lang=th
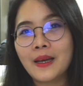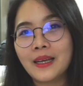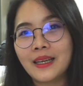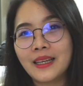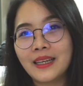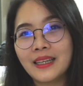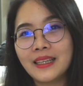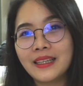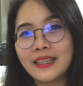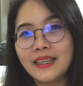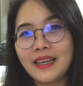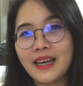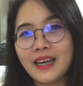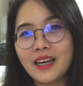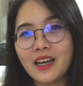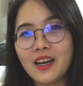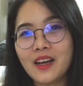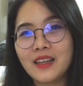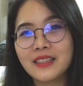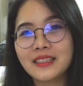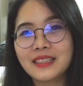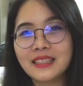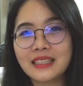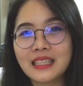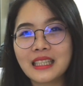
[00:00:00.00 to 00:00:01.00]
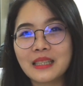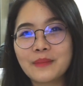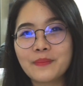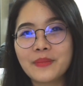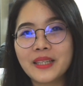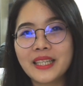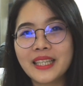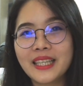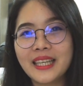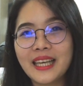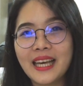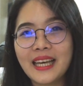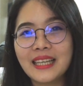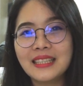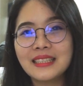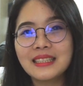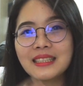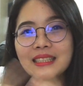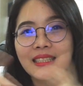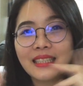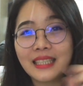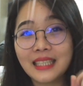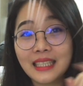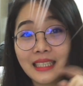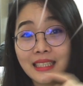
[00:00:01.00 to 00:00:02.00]
ยกันเรื่องคอนเสิร์ต BTS
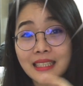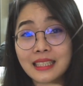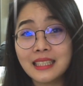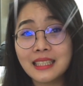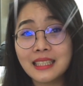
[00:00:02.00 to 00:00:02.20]
ที่จะ